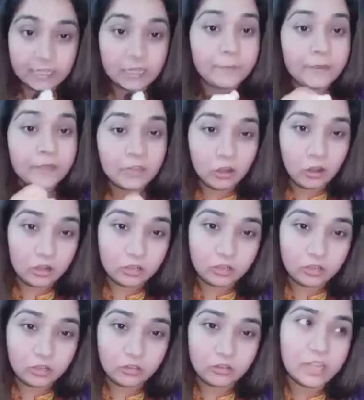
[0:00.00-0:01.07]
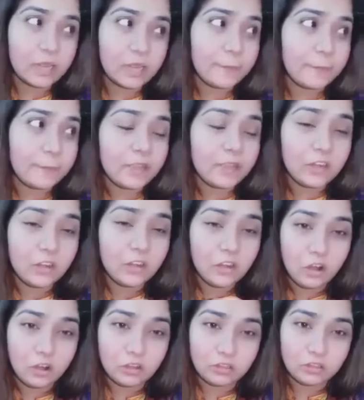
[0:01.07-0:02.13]
रहे हैं कि फिर लॉकडाउन होना अगर फिर
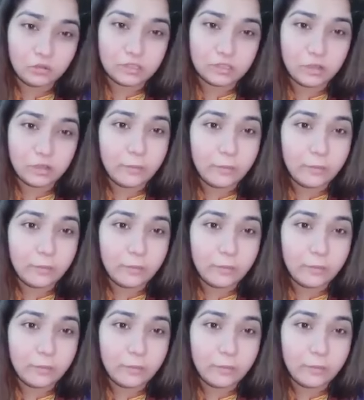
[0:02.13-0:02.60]
लॉकडाउन हुआ तो